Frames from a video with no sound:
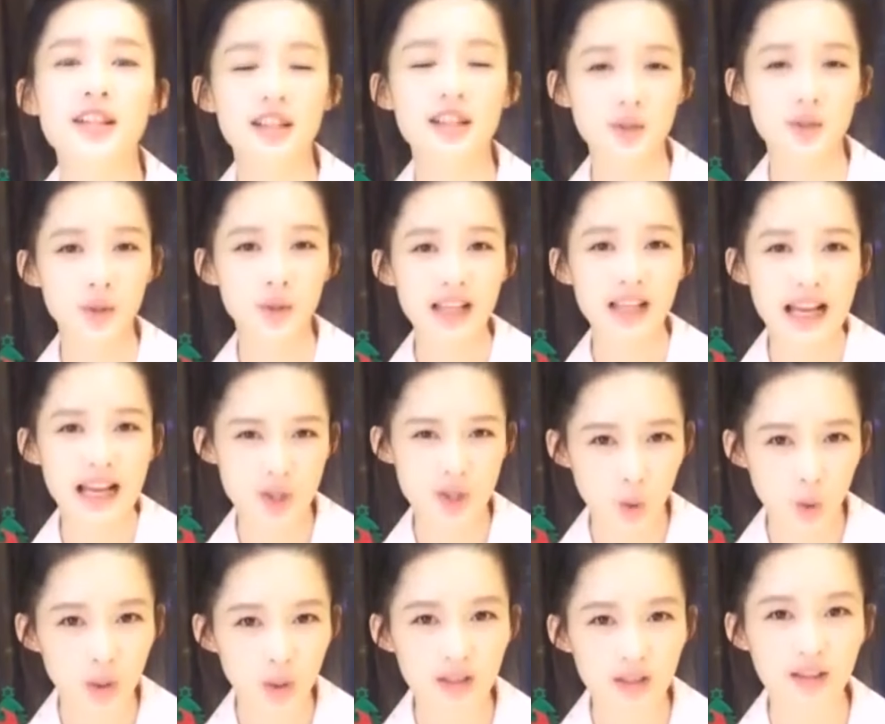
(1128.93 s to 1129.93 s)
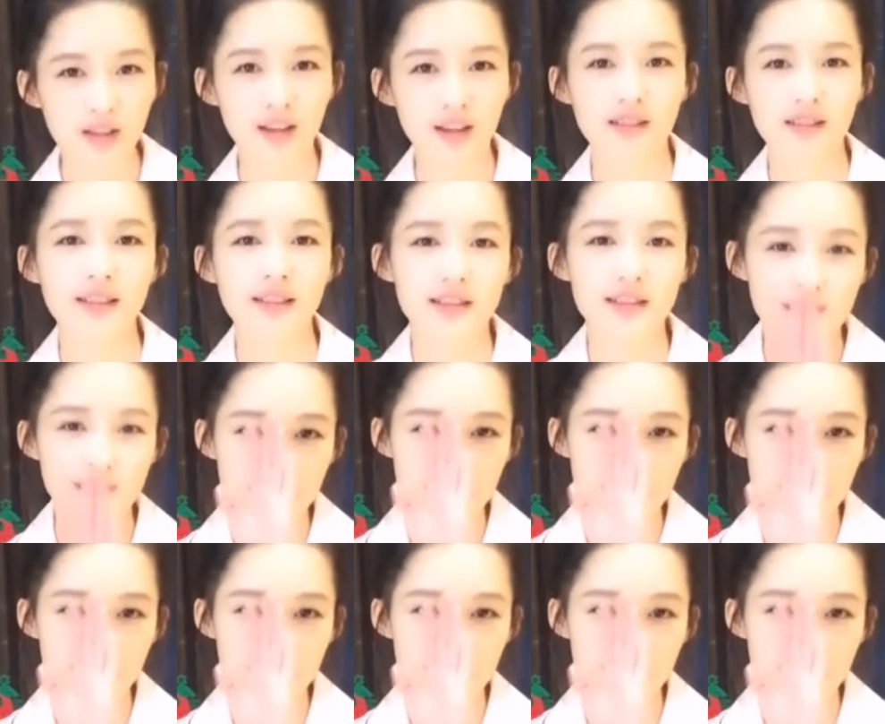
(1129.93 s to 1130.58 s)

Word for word: 没有没有，这样子会拉仇恨的。